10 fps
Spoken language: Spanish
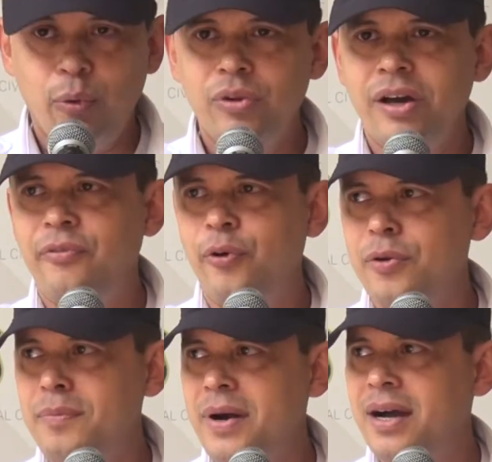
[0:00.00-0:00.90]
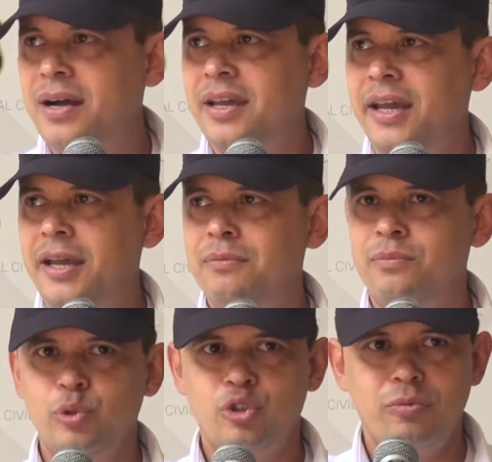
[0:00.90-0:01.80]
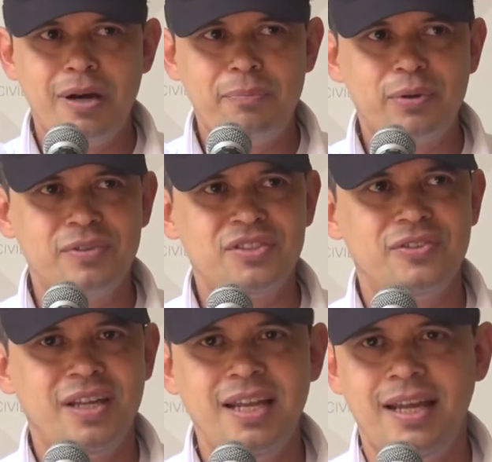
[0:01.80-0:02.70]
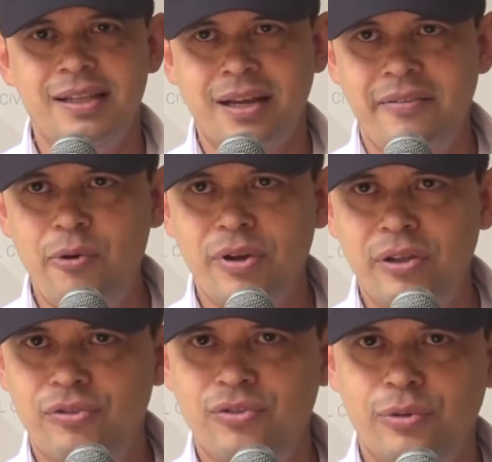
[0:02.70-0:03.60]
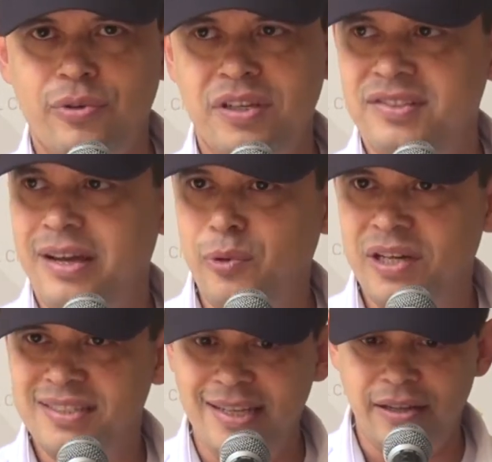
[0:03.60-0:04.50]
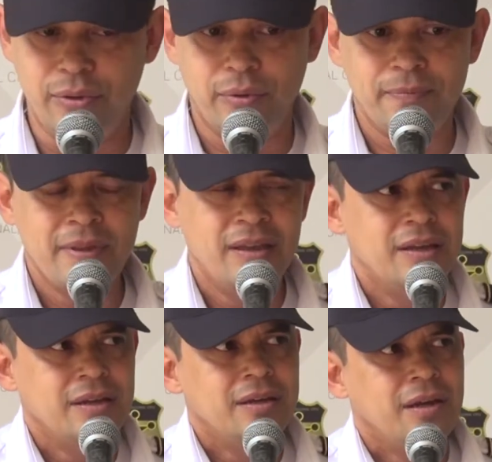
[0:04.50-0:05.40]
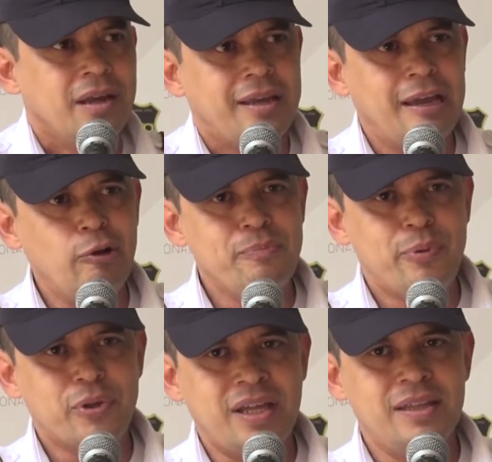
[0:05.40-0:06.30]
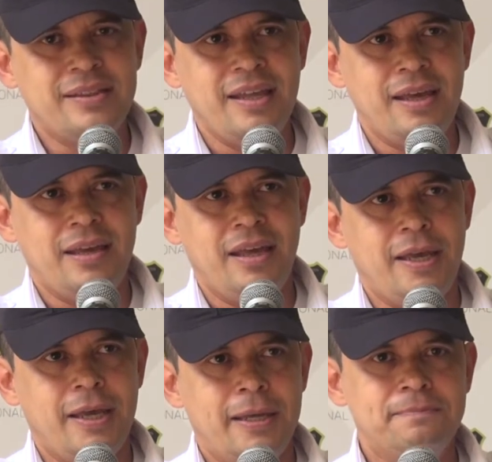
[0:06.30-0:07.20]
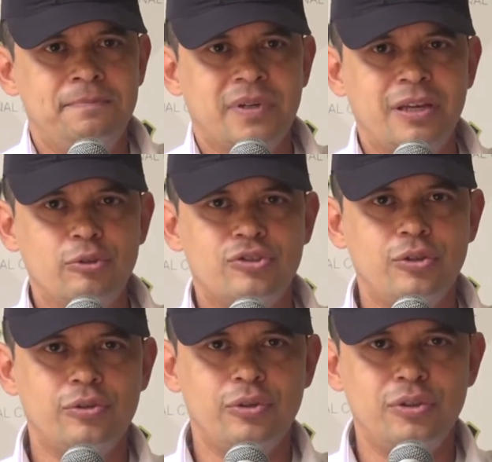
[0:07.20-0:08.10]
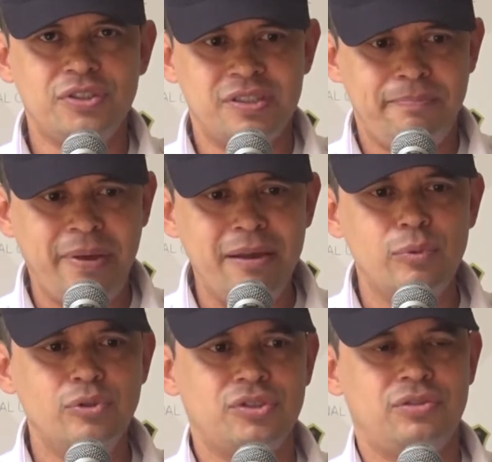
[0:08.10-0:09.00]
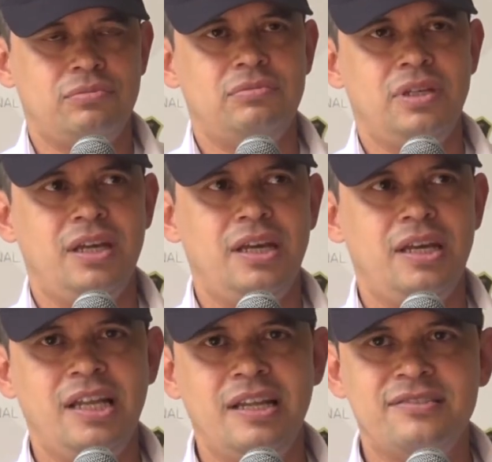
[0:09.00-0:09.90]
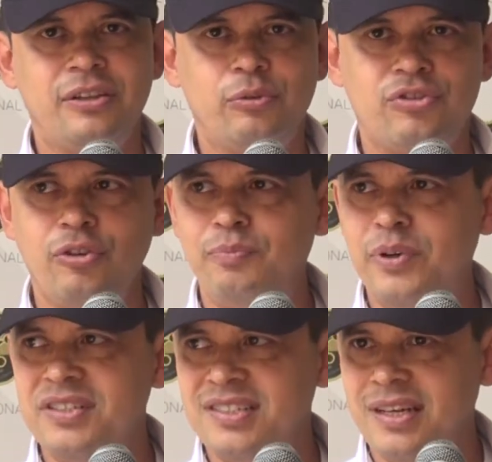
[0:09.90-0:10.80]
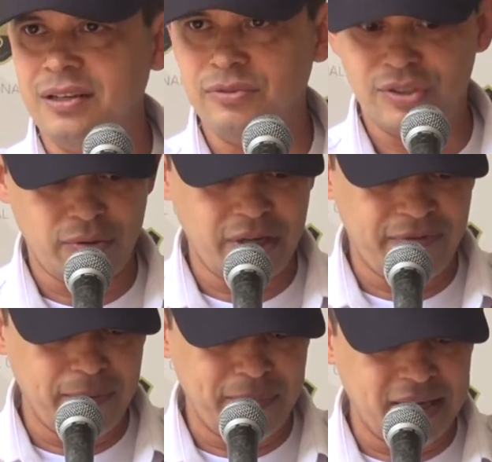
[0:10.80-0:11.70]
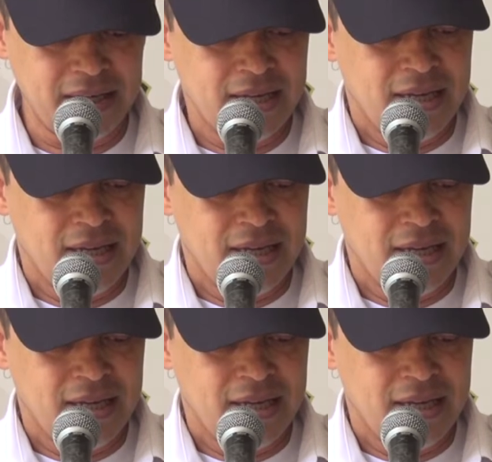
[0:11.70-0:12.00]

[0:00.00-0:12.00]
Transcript: una forma eh, mucho más profesional el trabajo que nosotros estamos haciendo. ¿Qué es lo importante eh, que nosotros vemos eh, y la institución policial, nuestros jefes ven?